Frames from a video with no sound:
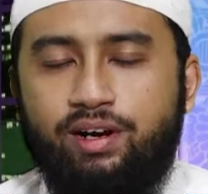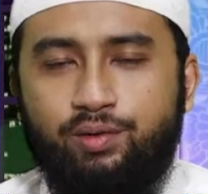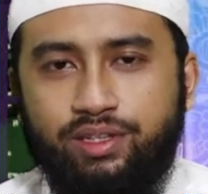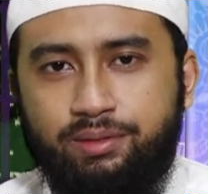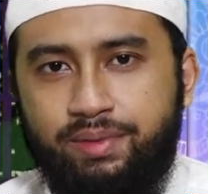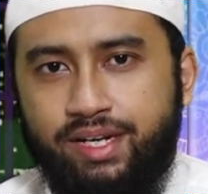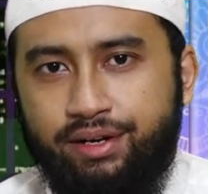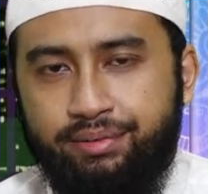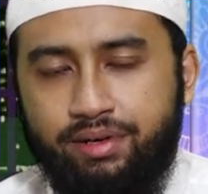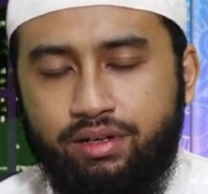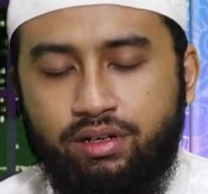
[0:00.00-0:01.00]
akhwati pendengar
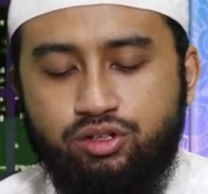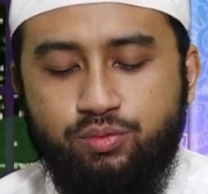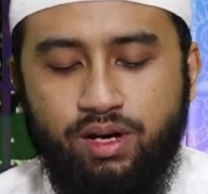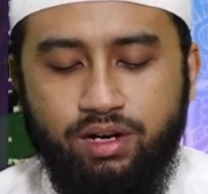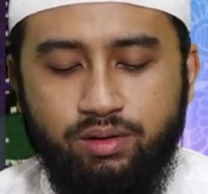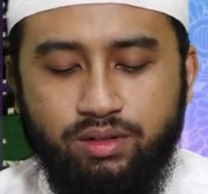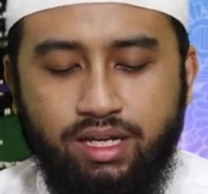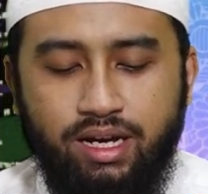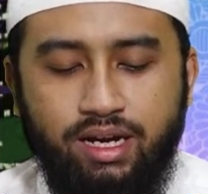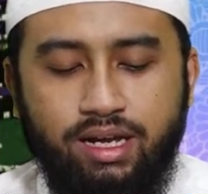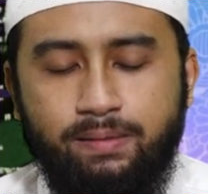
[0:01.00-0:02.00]
dari Allah Subhanahu wa
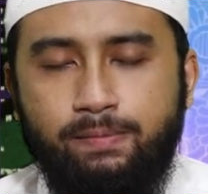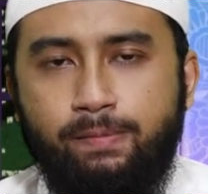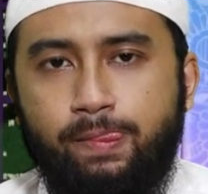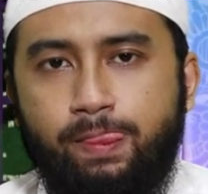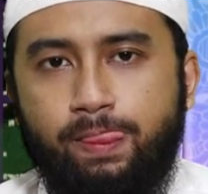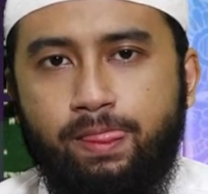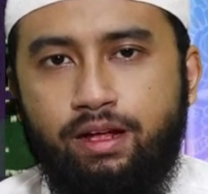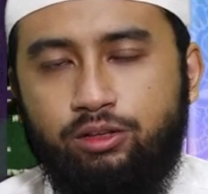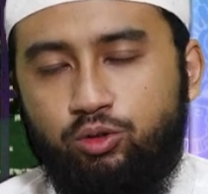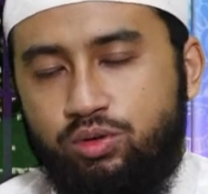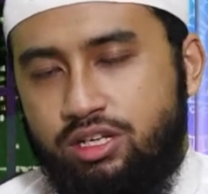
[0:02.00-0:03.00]
taala,
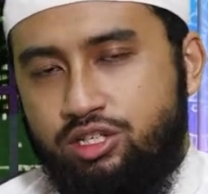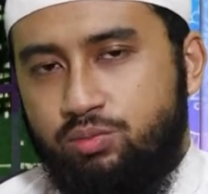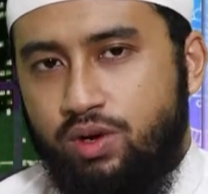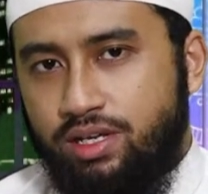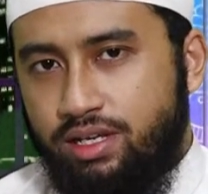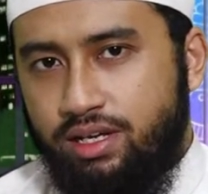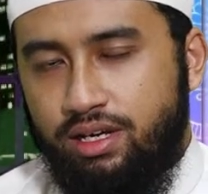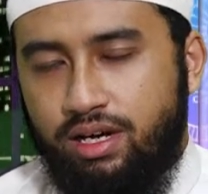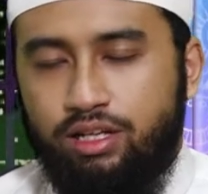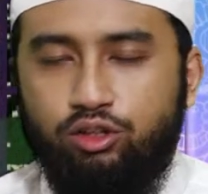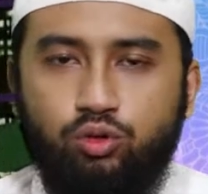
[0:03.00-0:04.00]
antunah semuanya
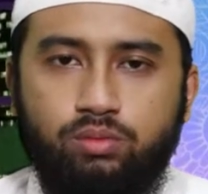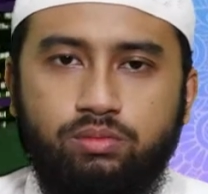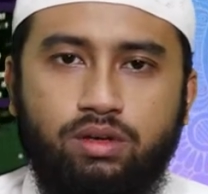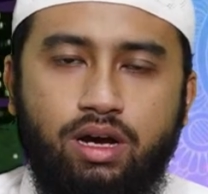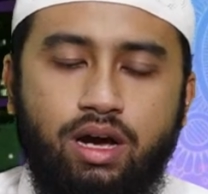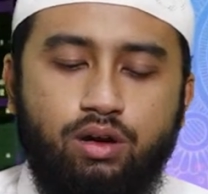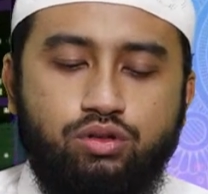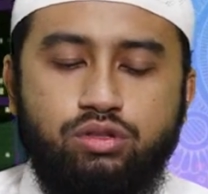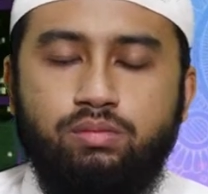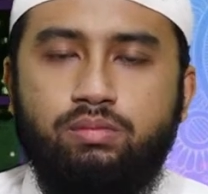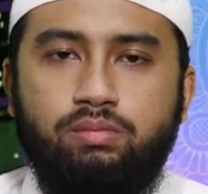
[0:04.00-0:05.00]
antum
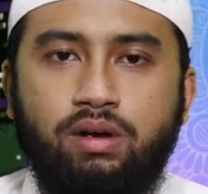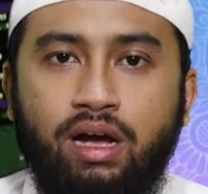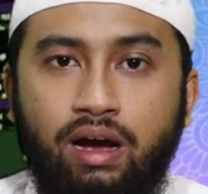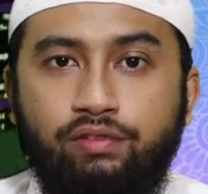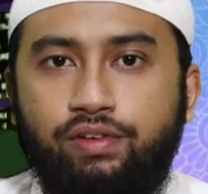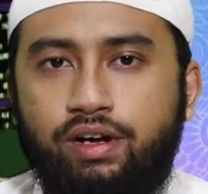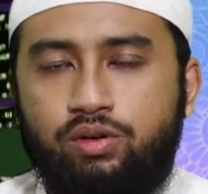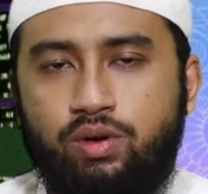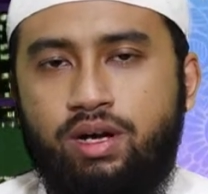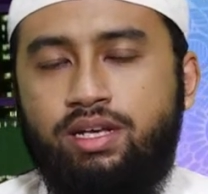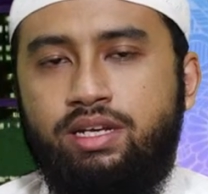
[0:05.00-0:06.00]
harus menghafal
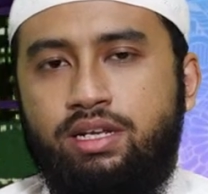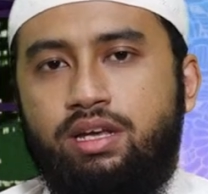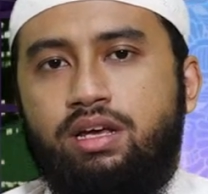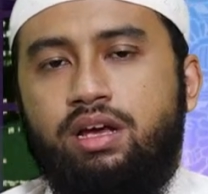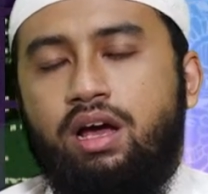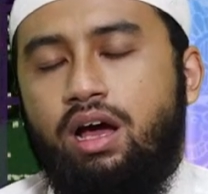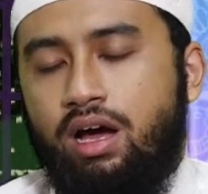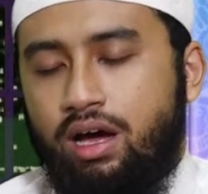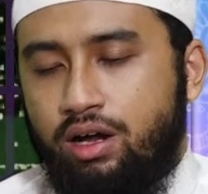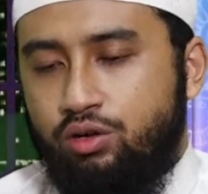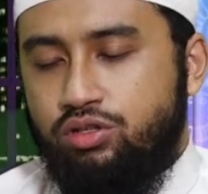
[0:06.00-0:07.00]
doa ini.
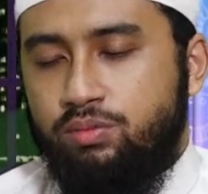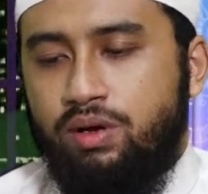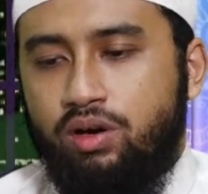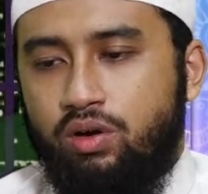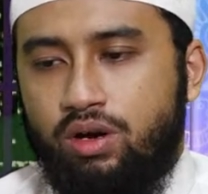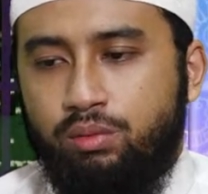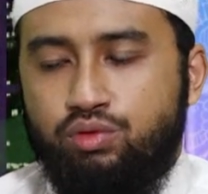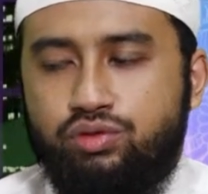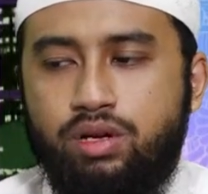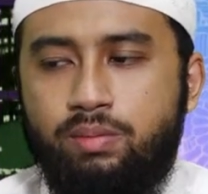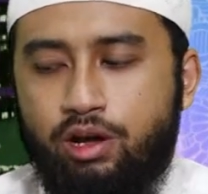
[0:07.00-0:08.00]
Harus sebagai orang
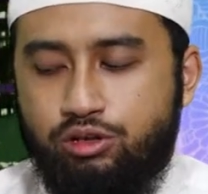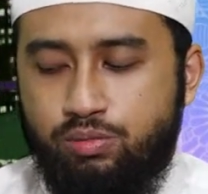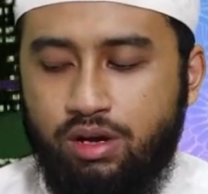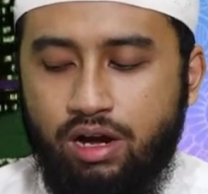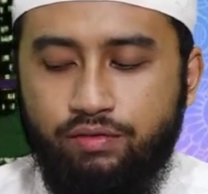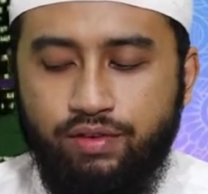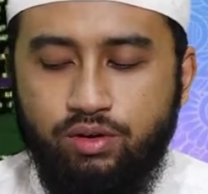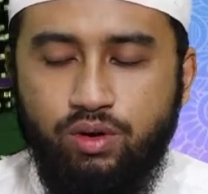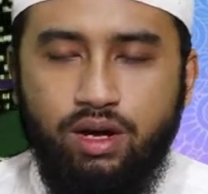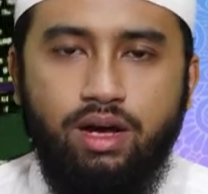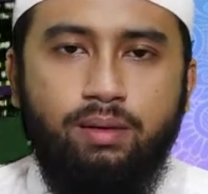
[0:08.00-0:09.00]
muslim harus menghafal
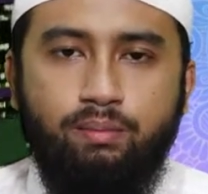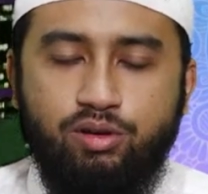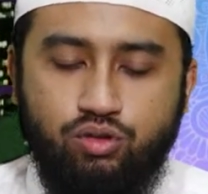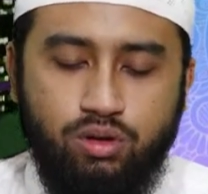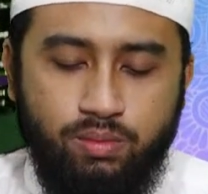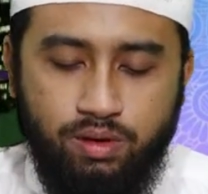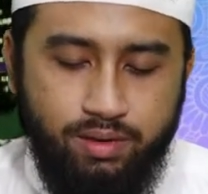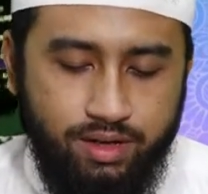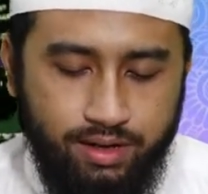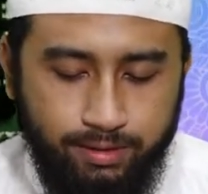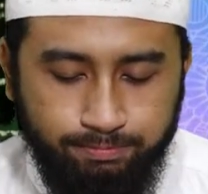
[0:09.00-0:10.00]
doa masuk kamar
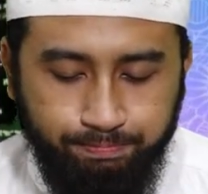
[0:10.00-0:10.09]
mandi.